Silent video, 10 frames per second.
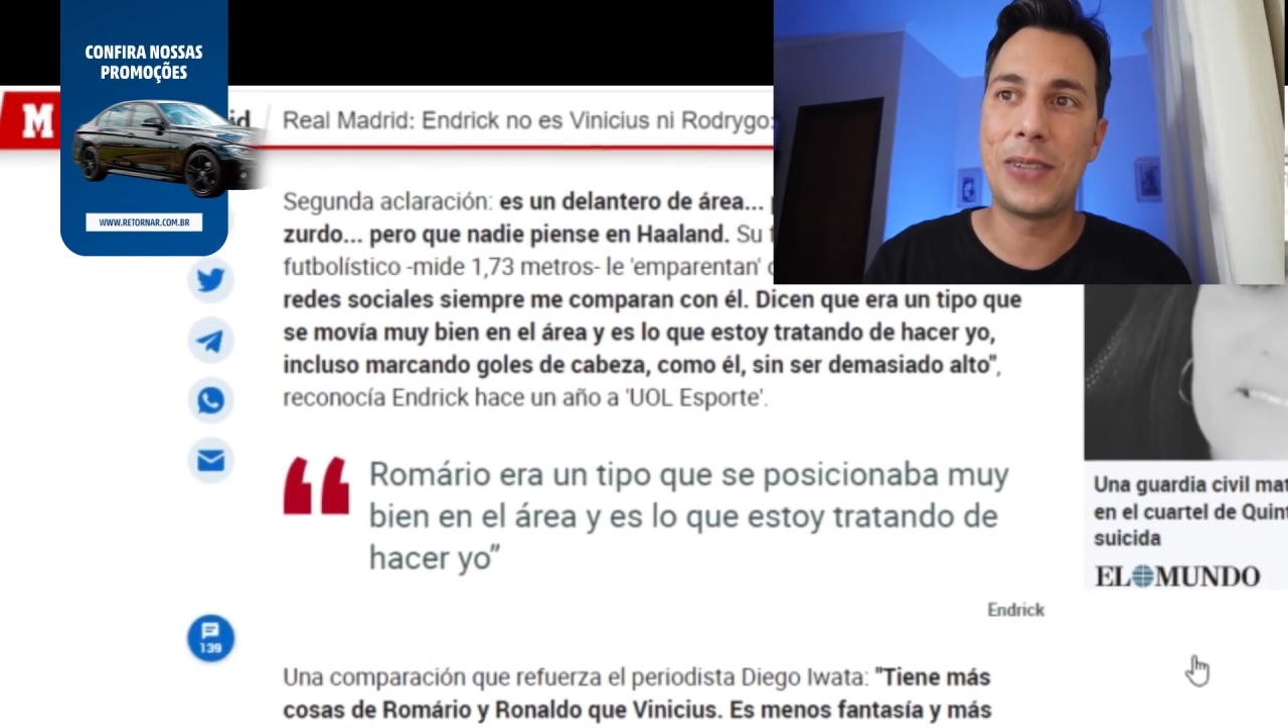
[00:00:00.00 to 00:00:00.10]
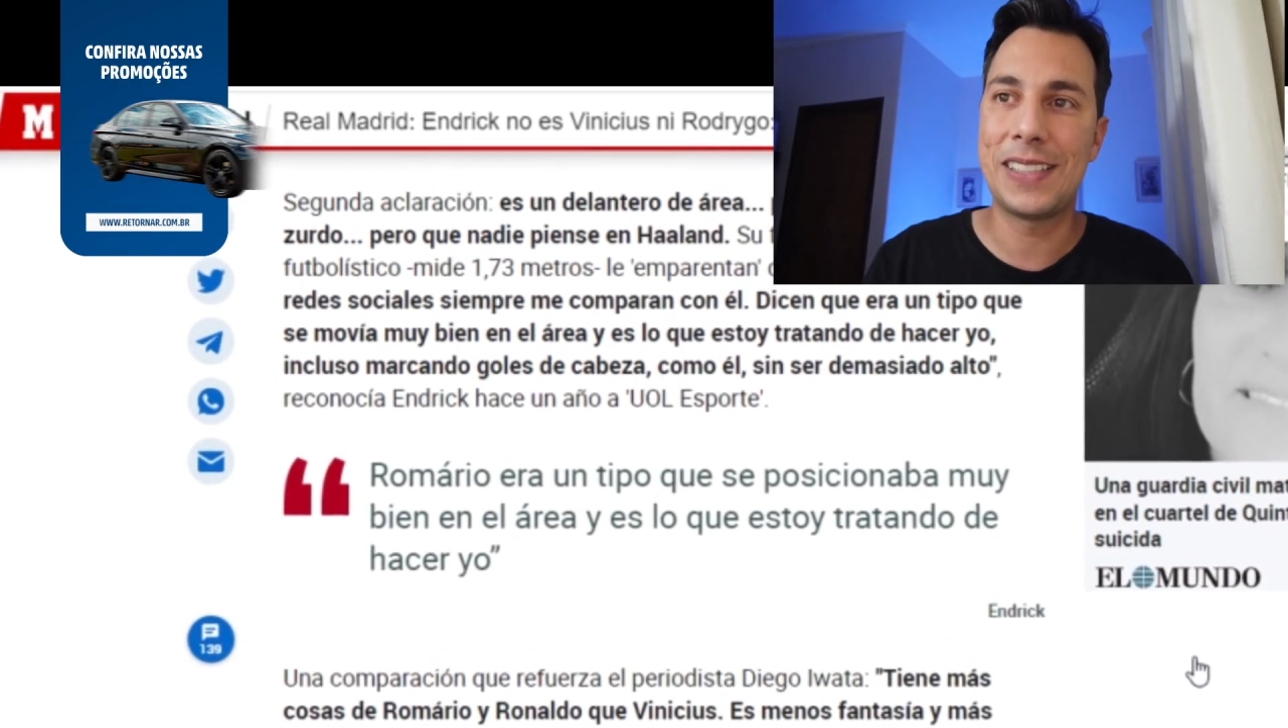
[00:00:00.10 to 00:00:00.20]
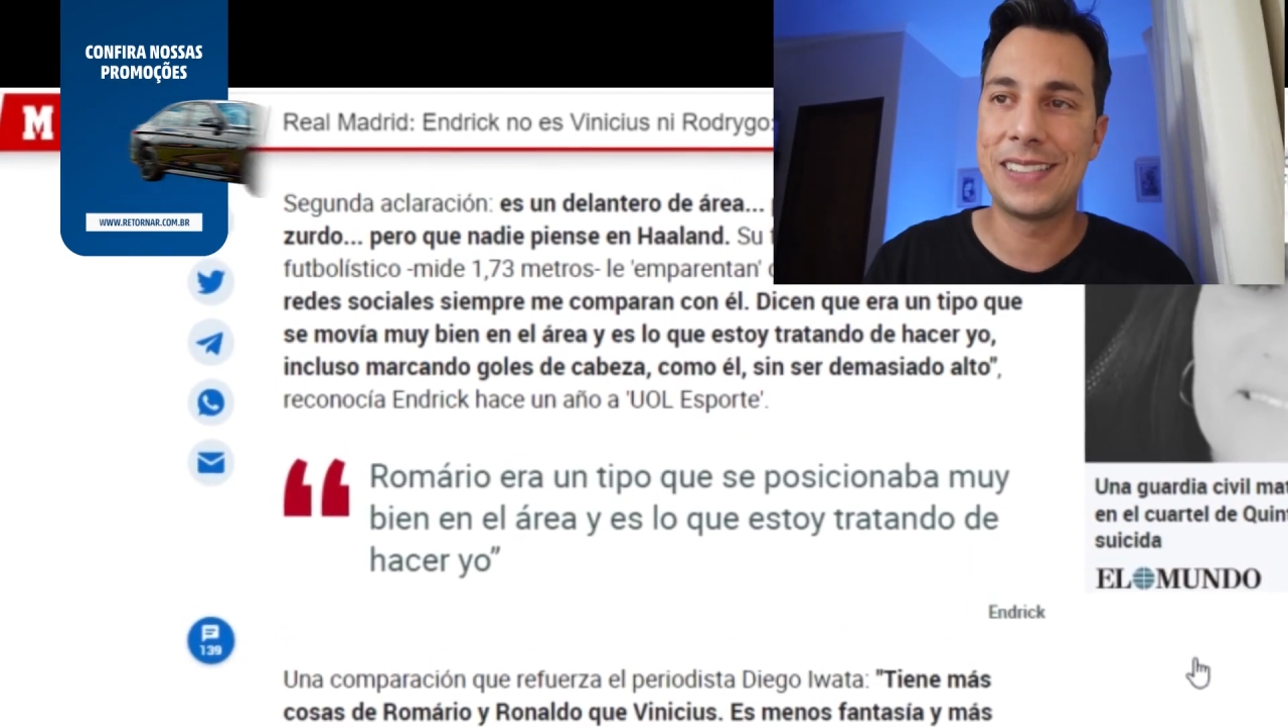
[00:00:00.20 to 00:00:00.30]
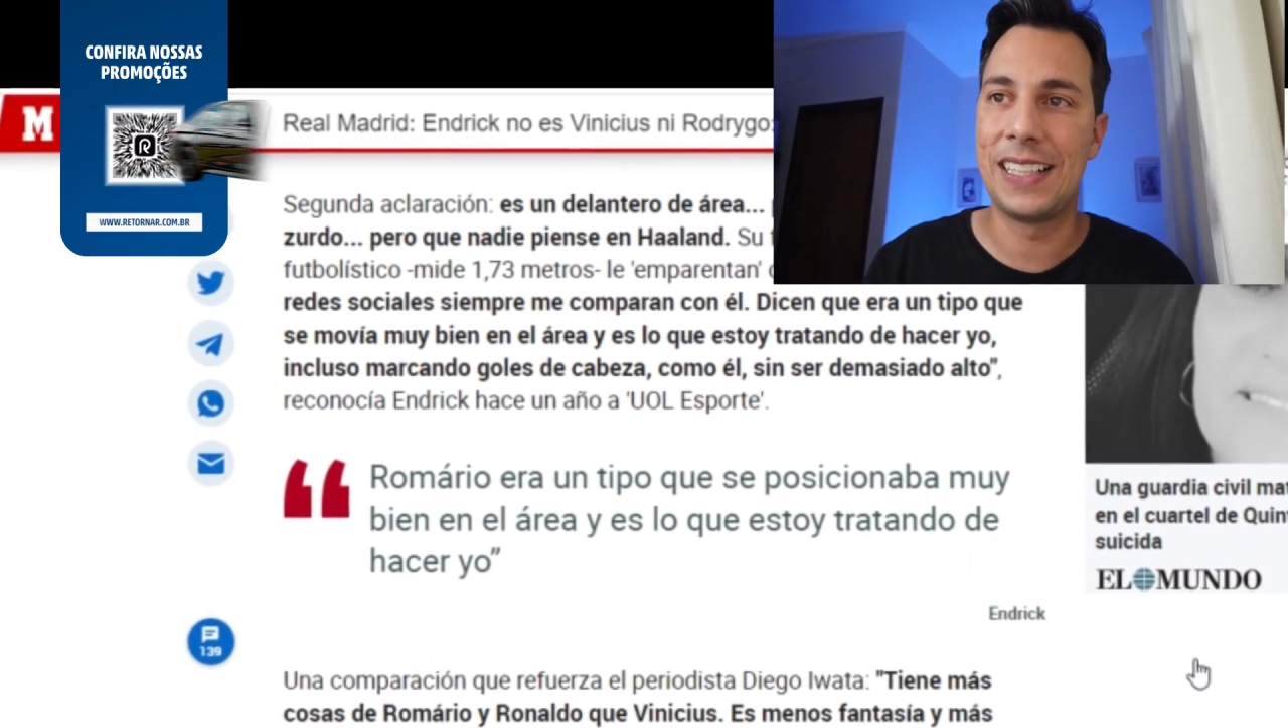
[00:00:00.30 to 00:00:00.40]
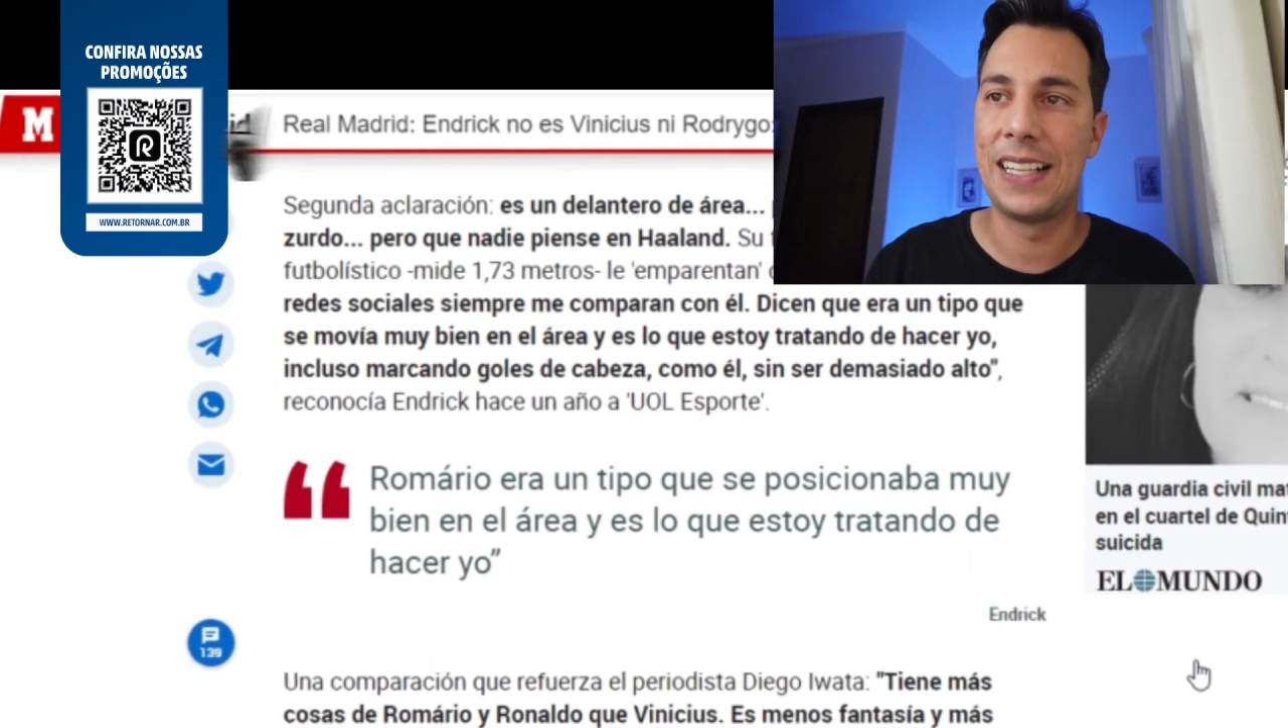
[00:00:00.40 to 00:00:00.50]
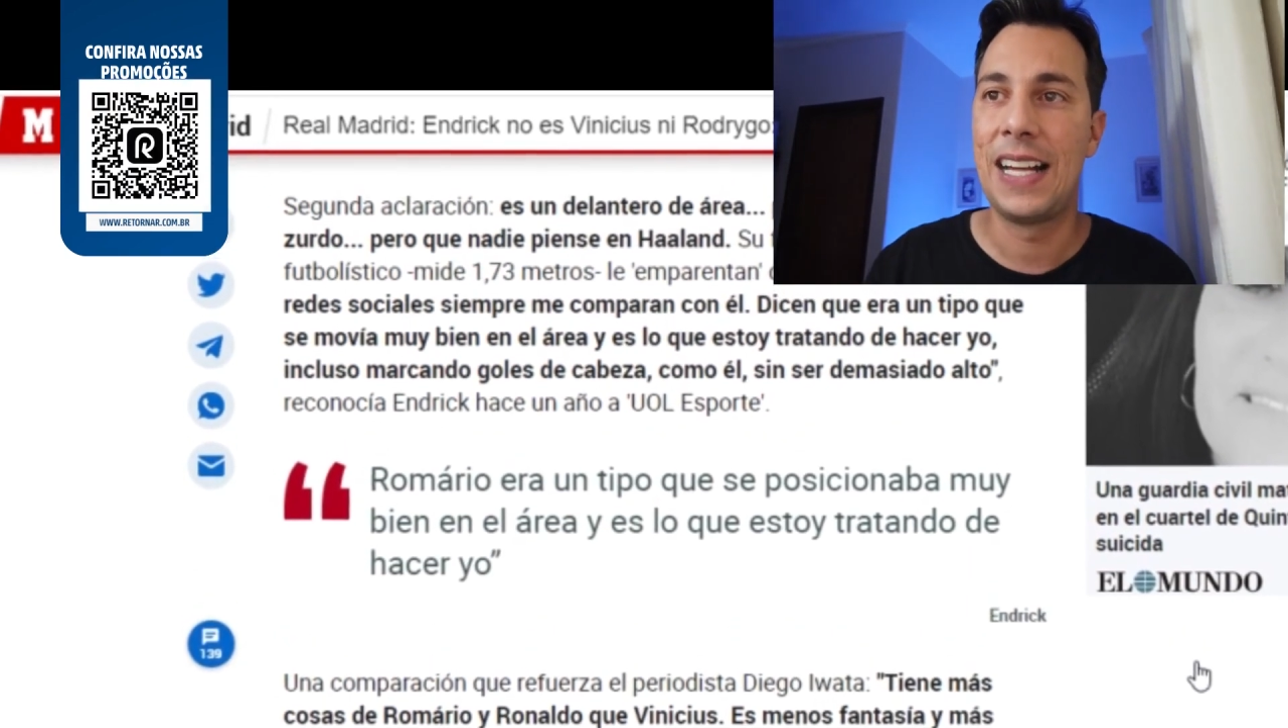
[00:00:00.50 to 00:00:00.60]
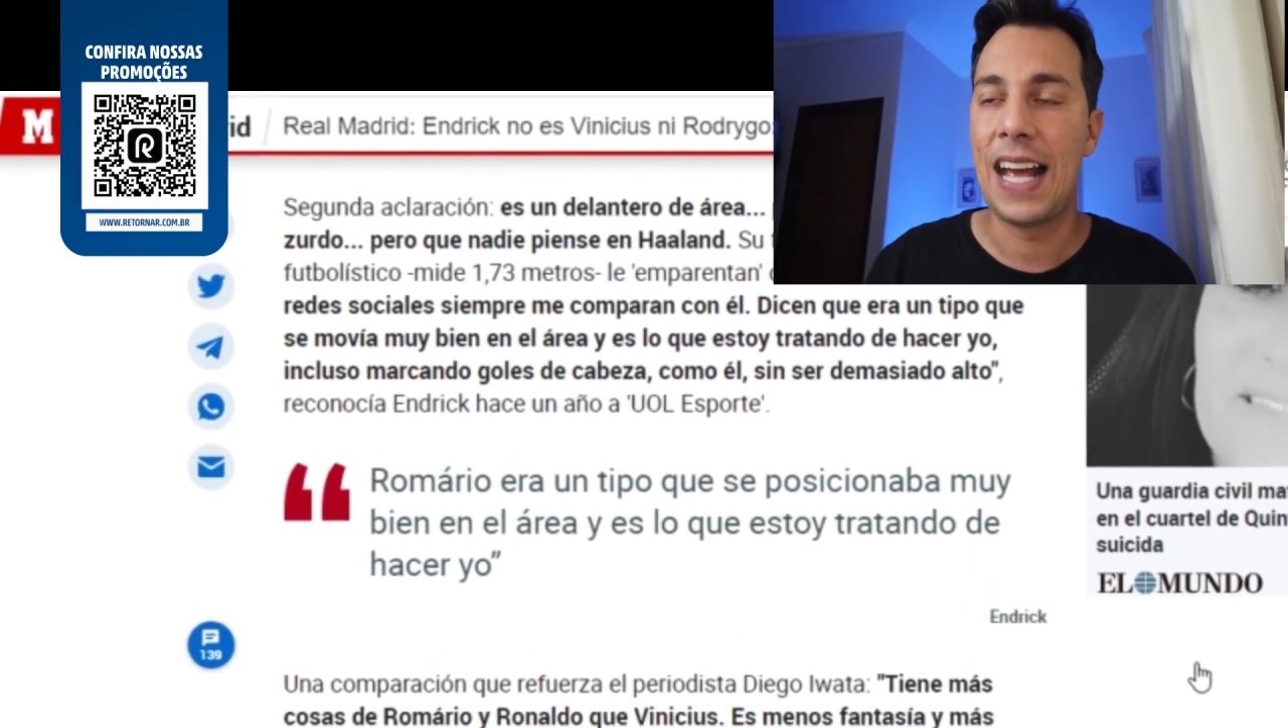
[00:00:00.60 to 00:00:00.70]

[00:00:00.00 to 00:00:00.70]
fazer.